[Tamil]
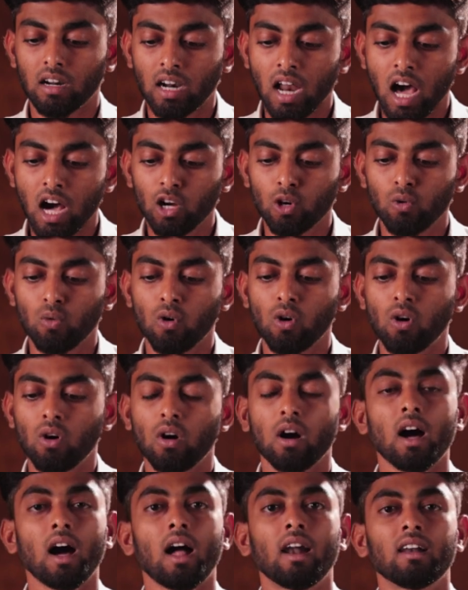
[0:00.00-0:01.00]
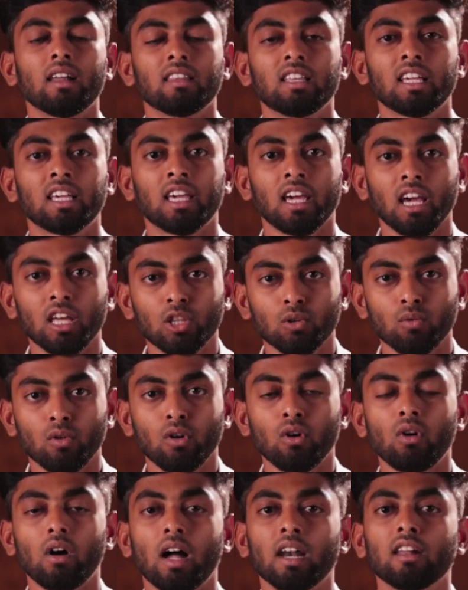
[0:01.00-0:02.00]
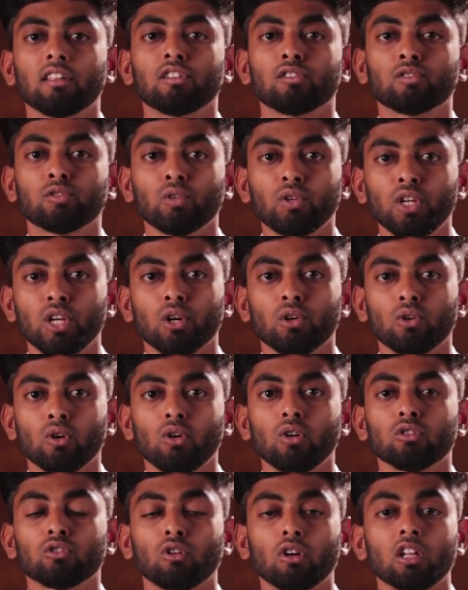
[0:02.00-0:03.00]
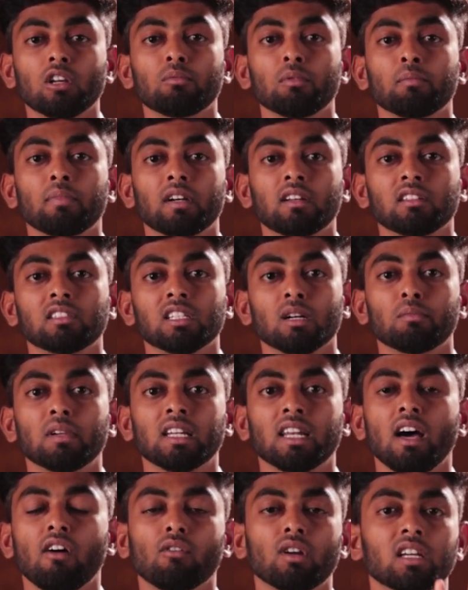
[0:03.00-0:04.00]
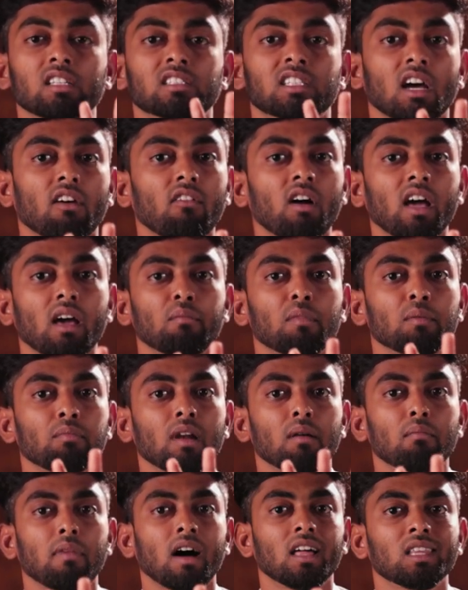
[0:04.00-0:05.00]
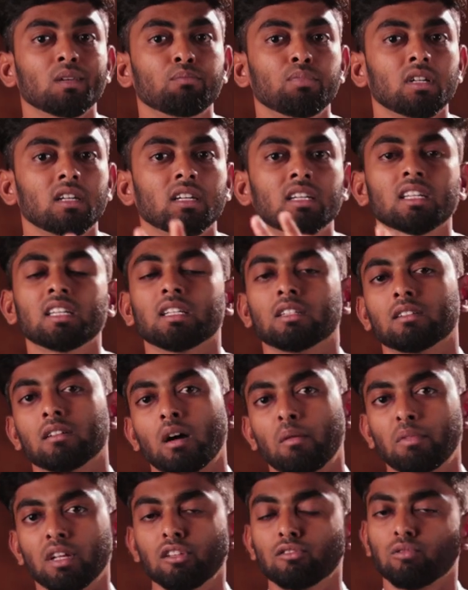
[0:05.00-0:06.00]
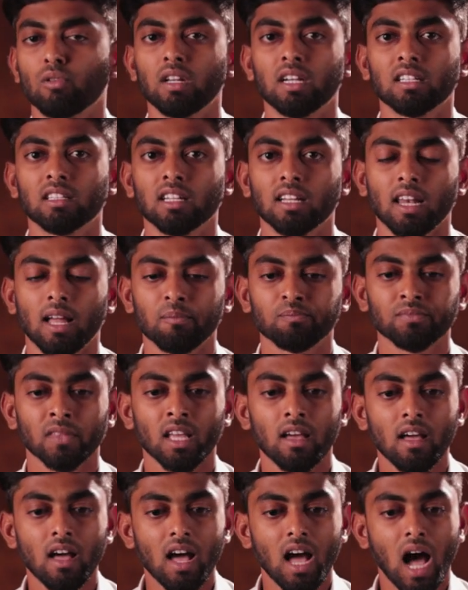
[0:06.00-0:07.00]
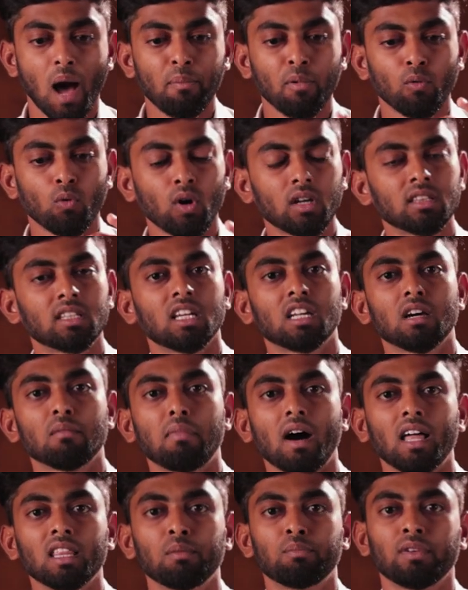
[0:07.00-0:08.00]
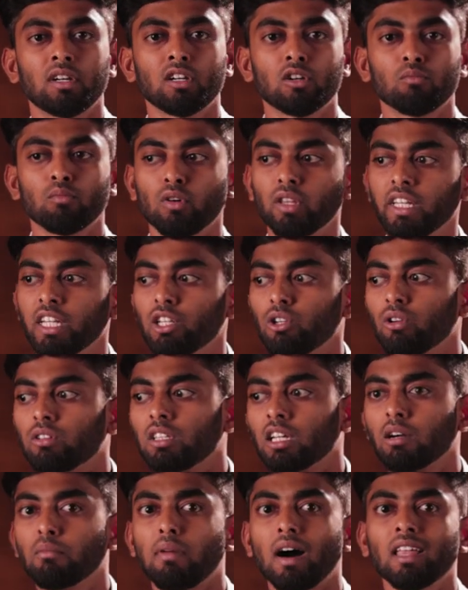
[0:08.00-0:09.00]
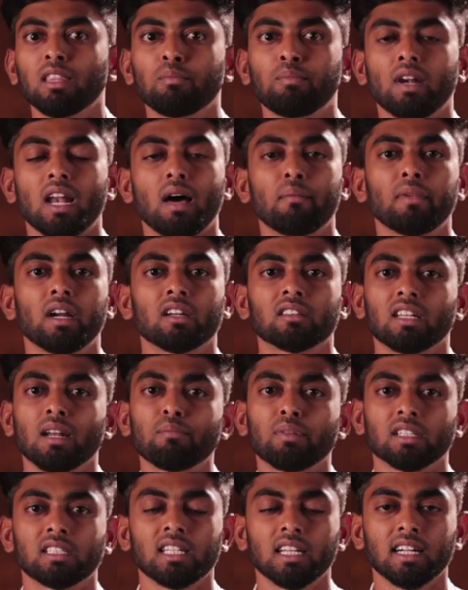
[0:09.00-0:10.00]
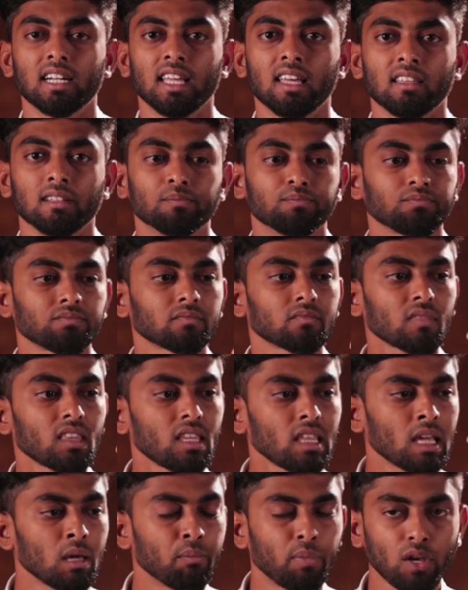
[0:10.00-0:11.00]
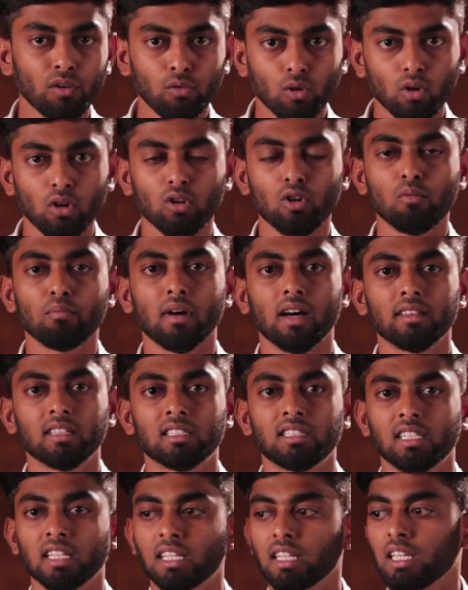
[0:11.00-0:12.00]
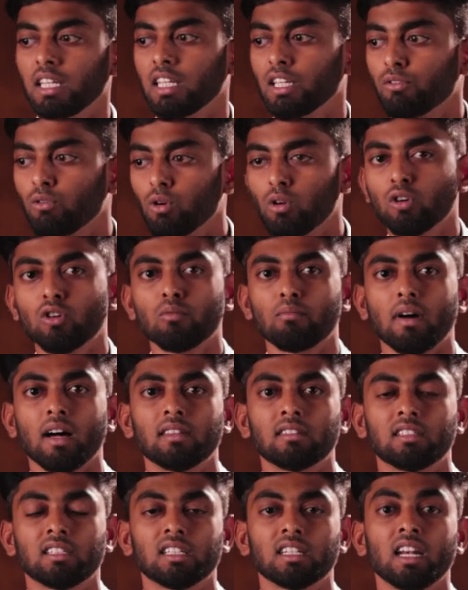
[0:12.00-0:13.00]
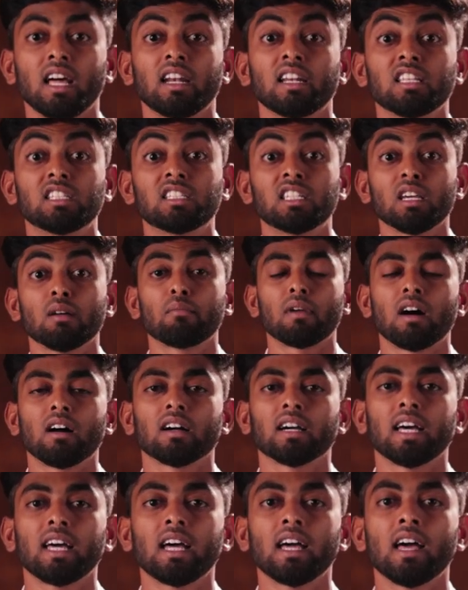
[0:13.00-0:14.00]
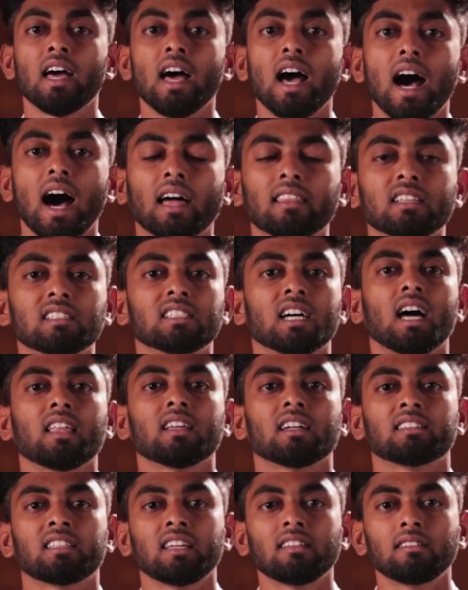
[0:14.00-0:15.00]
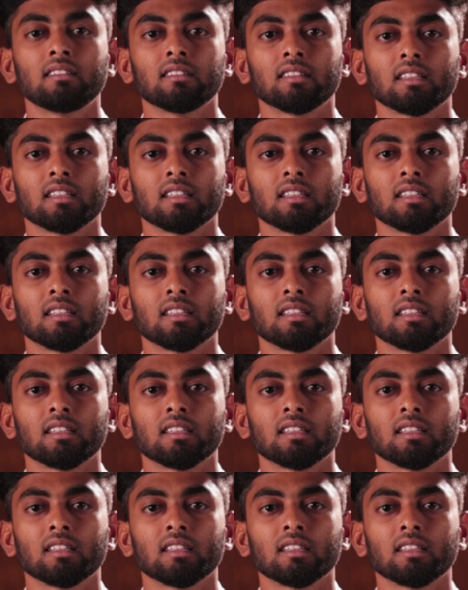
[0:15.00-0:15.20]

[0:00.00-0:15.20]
ராகுவோ அல்லது கேதுவோ அல்லது சூரியனோ தொடர்பு பெற்றுச்சு அப்படின்னா அவங்களுக்கு செவ்வாய் அமைப்பில் பாதிப்பு இருக்குது அப்படின்னு சொல்லி எடுத்துக்கலாம் அப்போ ஒருத்தருக்கு பாதிப்பு இருக்கும்போது இன்னொருத்தருக்கு பாதிப்பு இல்லாமல் எடுத்தோன்னா பிரச்சனை கிடையாது இப்போ இவங்களுக்கும் பாதிச்சிருக்கு இவங்களுக்கும் பாதிச்சிருக்குன்னா நிச்சயமாக அந்த ஜாதகத்தை